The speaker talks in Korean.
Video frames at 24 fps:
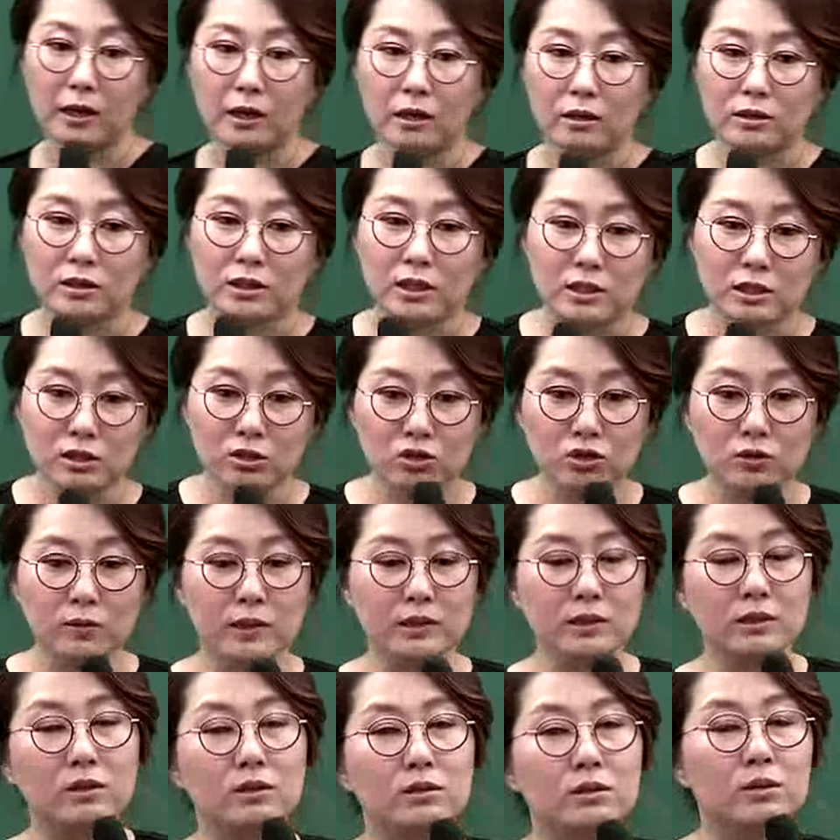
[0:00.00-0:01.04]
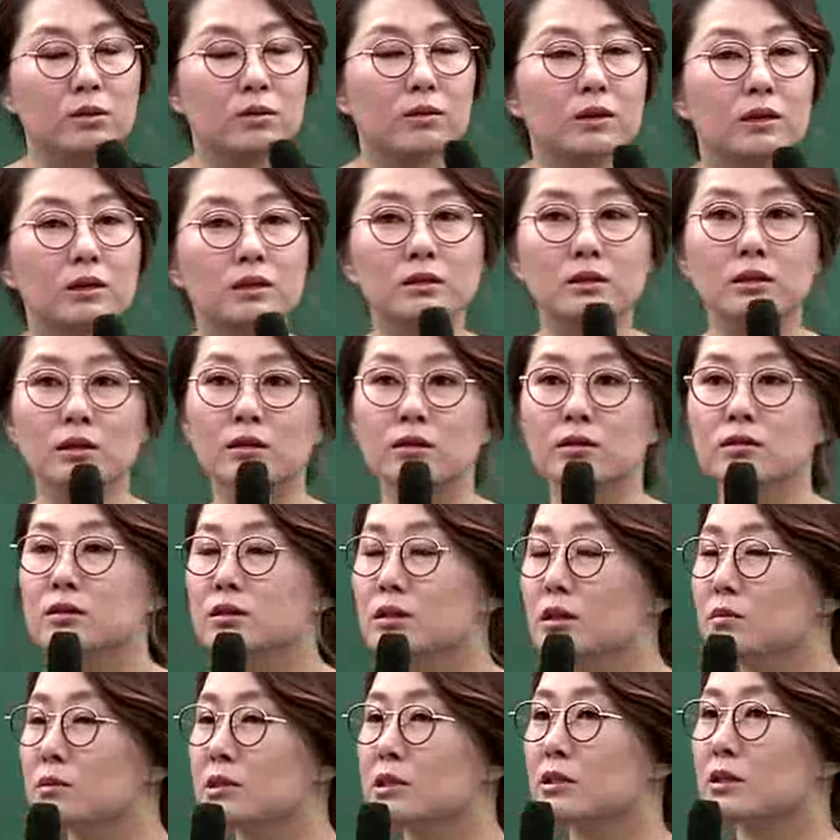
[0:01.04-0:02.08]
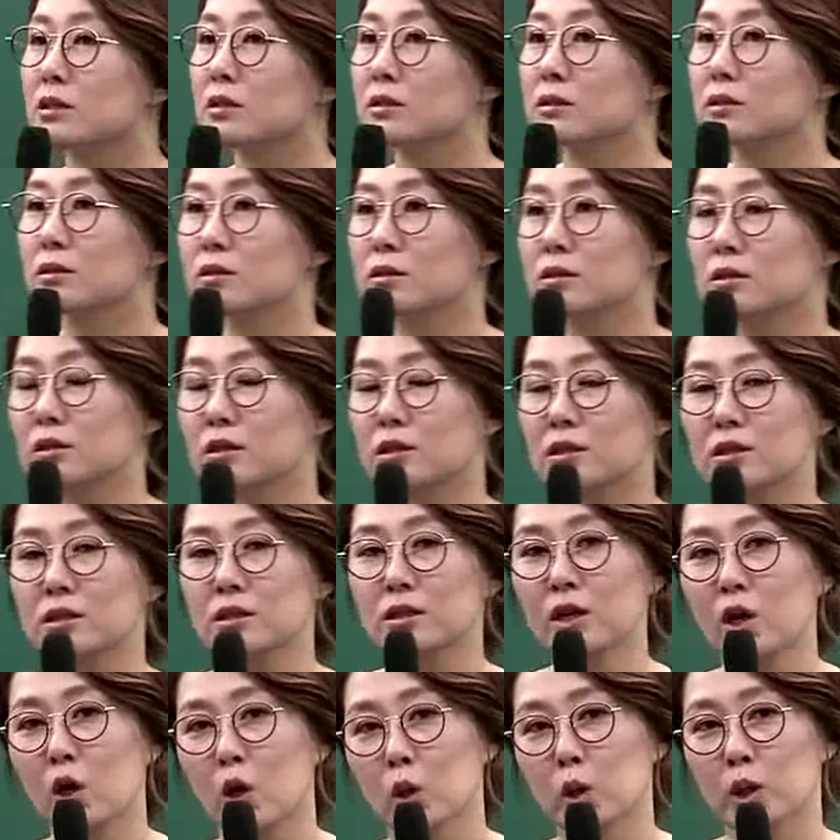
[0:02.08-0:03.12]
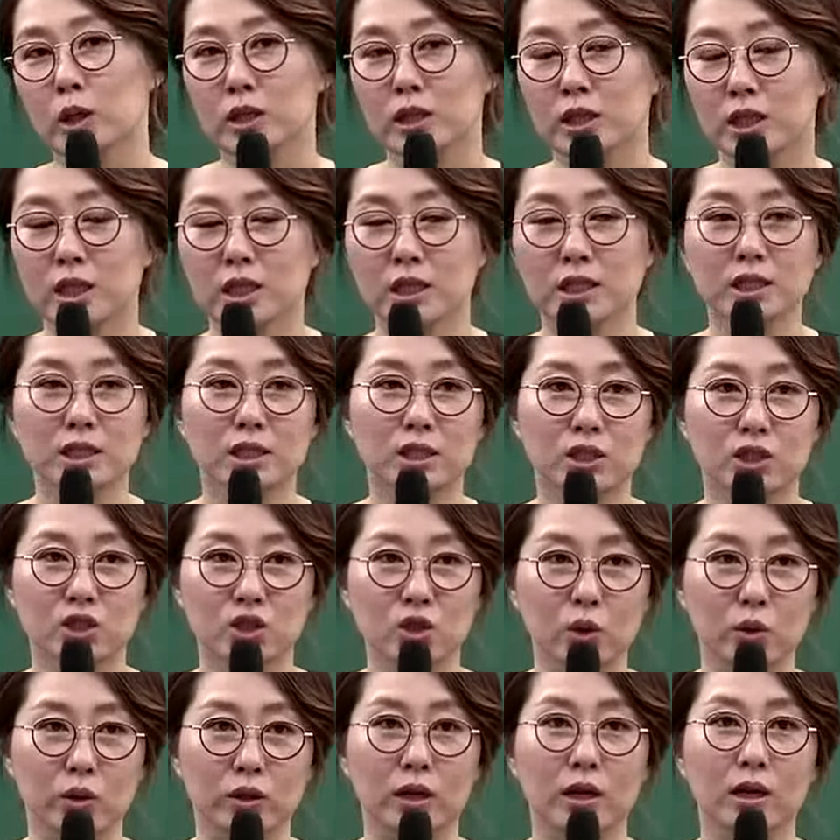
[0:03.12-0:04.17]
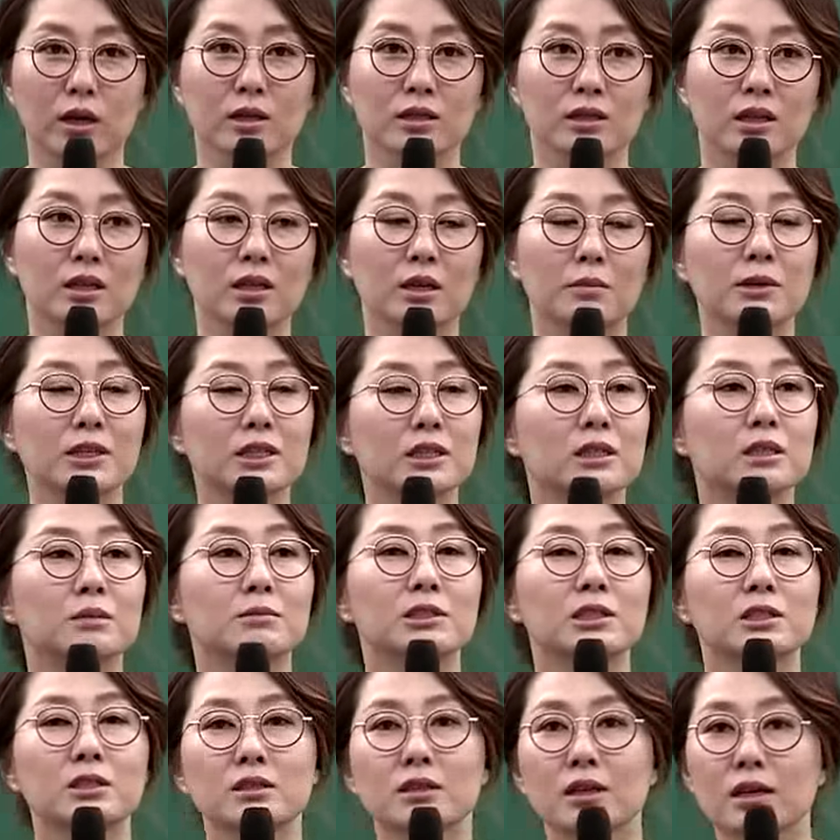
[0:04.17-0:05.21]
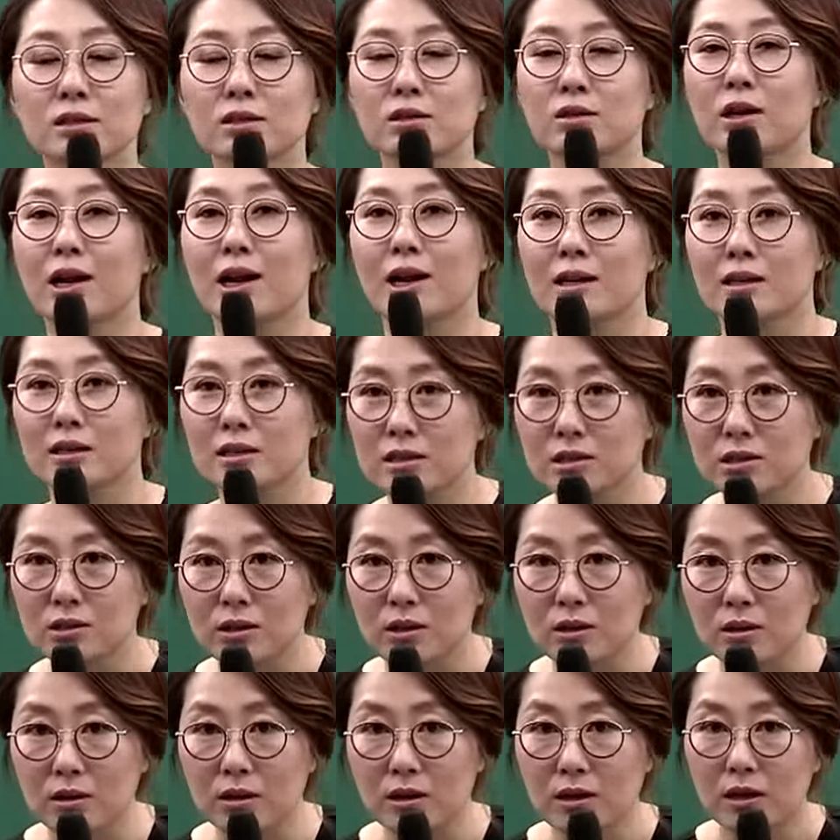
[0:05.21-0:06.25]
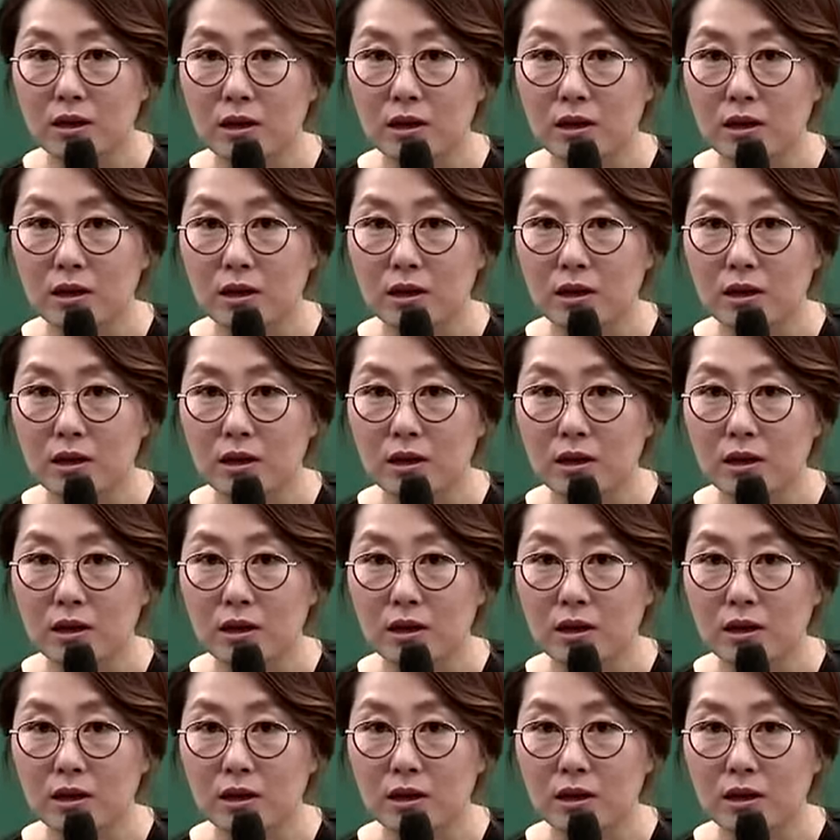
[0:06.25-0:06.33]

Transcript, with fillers: 그래서 사실 두 번째로 들어가야 돼요. 선생님 이제는 기역, 디귿, 시옷 얘네만 이름이 특이한 일을 알겠어요.